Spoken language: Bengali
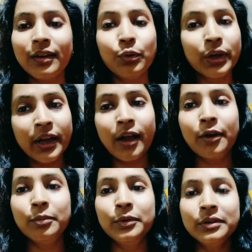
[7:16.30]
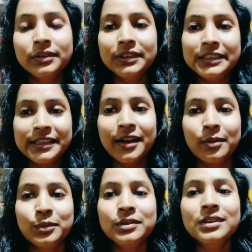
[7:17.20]
ওকে খাওয়াবো নিজে
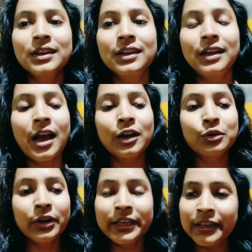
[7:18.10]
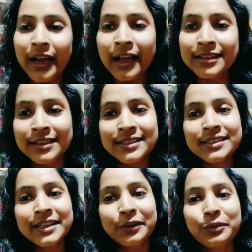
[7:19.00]
খাবো আরও অনেক কাজ আছে
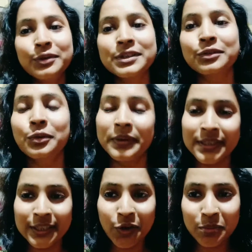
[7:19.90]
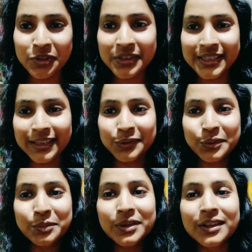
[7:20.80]
সেগুলো তোমাদের সাথে অবশ্যই শেয়ার
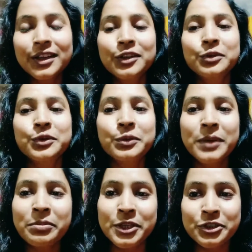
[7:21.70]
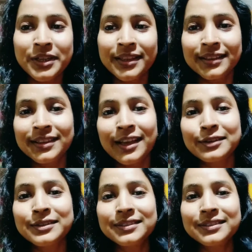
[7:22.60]
করব তো তোমরা ভিডিওটা দেখতে থাকো